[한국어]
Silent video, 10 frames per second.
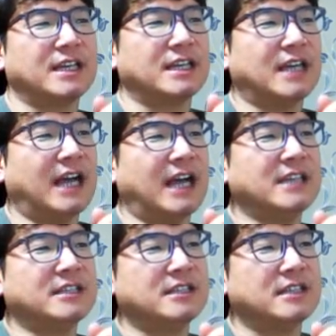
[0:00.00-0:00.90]

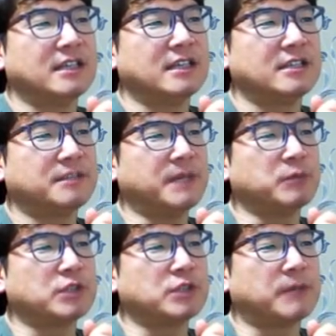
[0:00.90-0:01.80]
I를 특별한
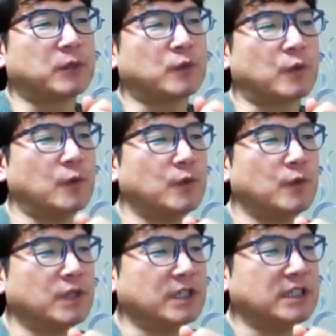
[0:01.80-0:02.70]
문자로 바꿀 거고
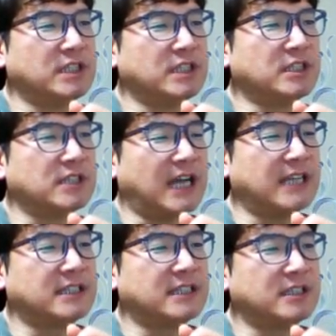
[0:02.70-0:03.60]
이건
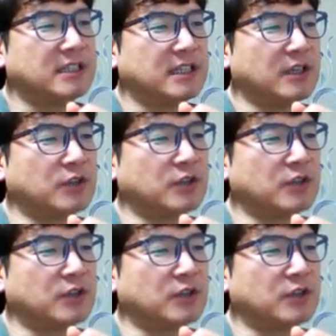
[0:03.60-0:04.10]
I를 어떤